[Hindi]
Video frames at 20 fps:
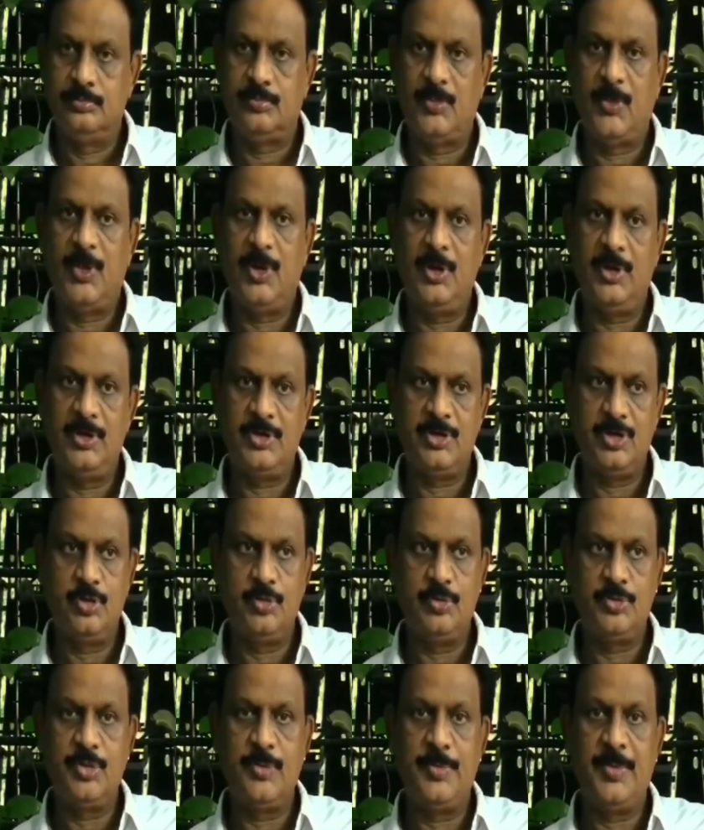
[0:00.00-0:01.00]
हाँ निश्चित
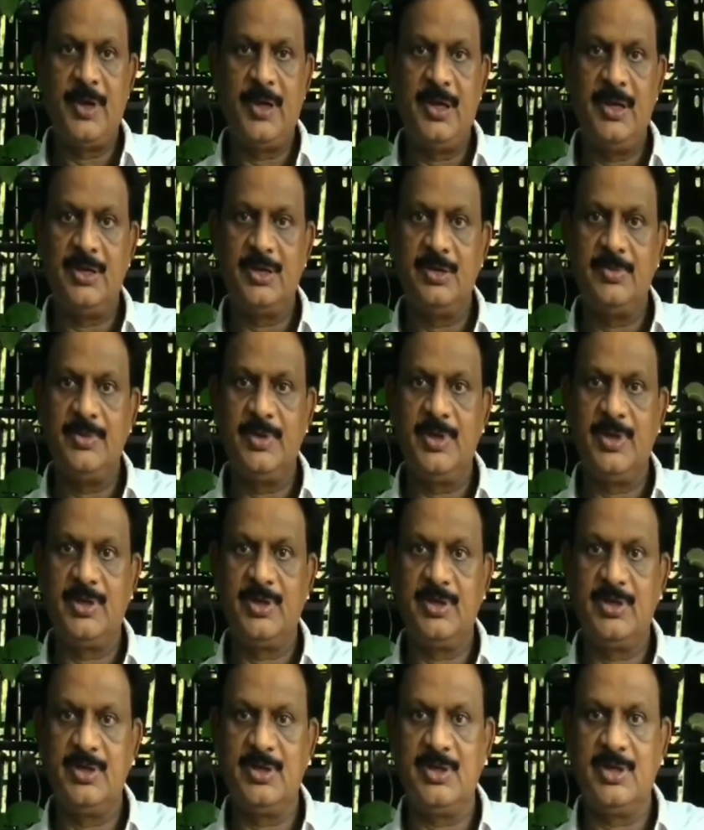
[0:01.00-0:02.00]
रूप से पहले कभी एक
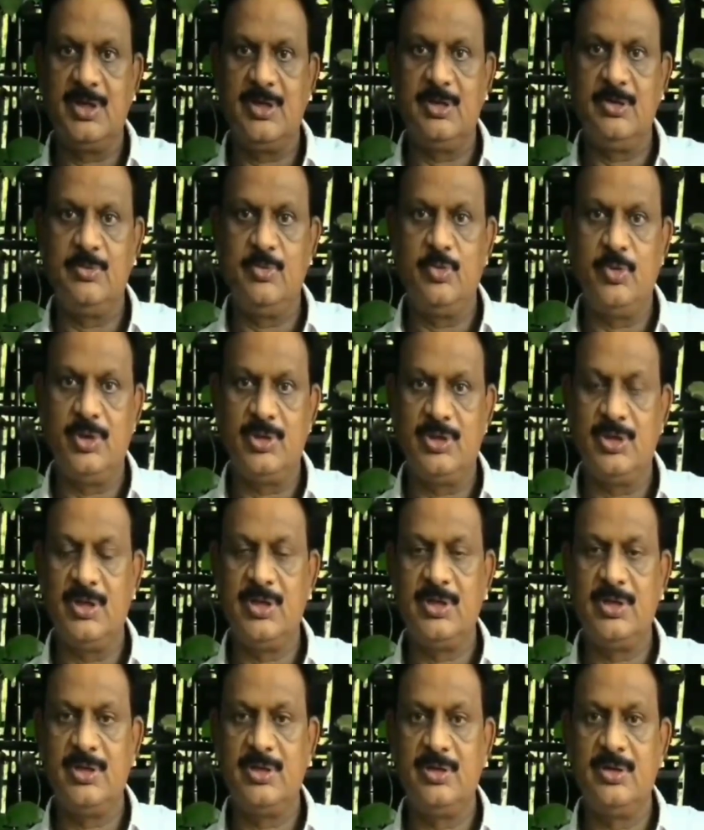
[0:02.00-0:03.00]
नंदन कानन में हुआ था
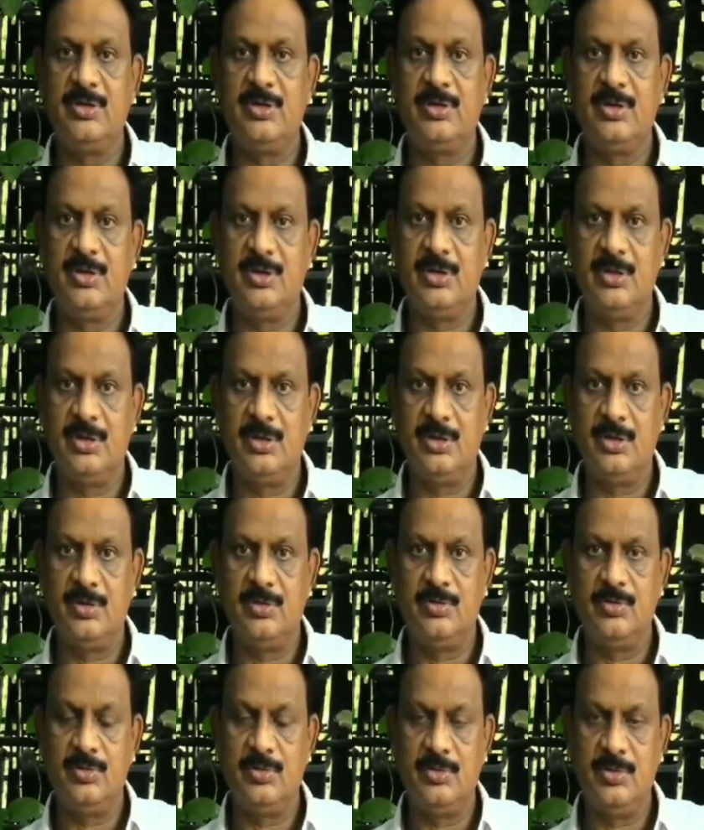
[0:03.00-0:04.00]
लेकिन,
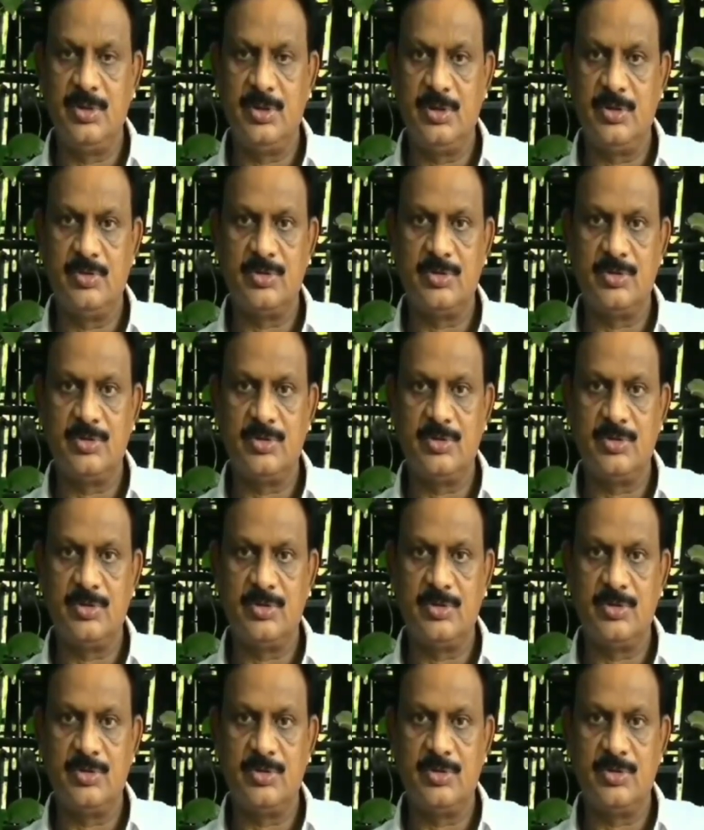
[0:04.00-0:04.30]
आ,